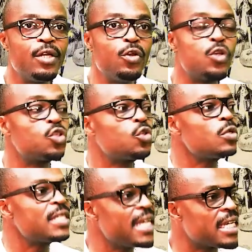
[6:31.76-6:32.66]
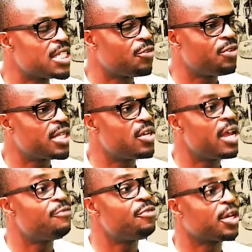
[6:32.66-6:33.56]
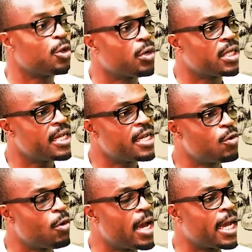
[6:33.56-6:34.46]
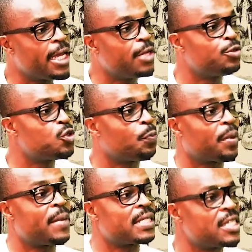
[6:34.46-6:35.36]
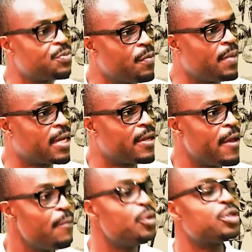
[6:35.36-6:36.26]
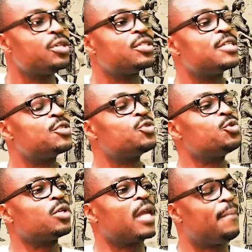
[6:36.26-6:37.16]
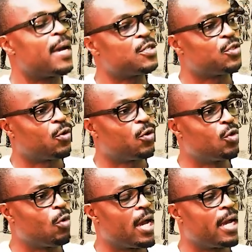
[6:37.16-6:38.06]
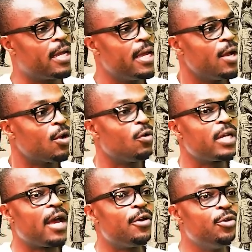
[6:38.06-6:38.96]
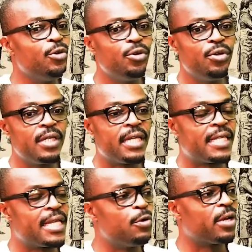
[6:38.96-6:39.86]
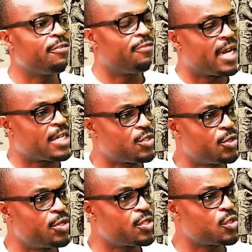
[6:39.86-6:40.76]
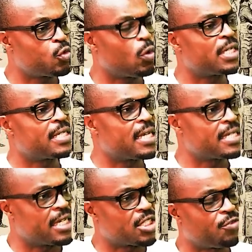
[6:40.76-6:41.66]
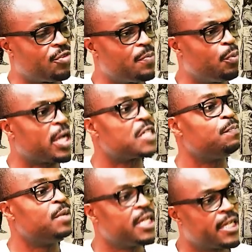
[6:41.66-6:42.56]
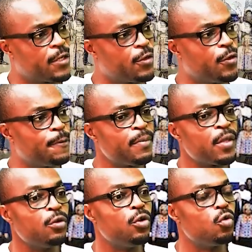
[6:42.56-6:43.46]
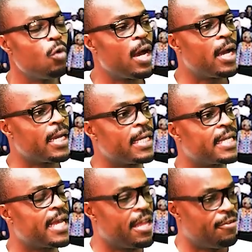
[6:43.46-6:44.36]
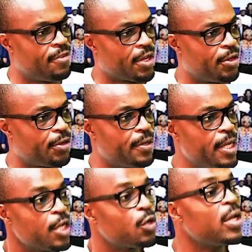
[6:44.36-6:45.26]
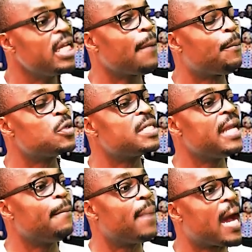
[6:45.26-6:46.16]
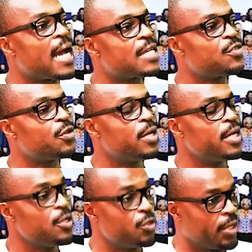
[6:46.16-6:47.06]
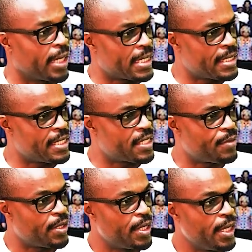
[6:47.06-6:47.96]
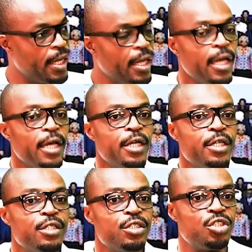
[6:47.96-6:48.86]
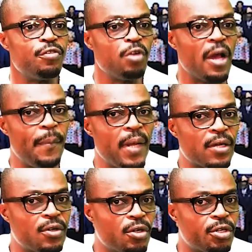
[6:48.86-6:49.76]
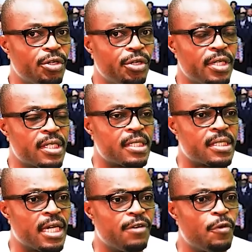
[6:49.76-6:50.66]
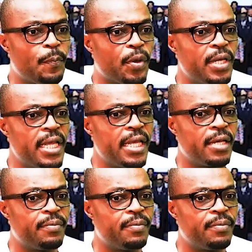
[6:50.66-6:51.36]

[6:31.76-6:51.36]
le, saut scientifique de l'infériorité des Noirs et du suprémacisme blanc, puisque c'est sur la base du Code noir qu'on a eu des théories fallacieuses, soi-disant scientifiques, pour expliquer que le Noir était inférieur. Donc il a posé les bases du racisme. Je vous rappelle encore que quand vous prenez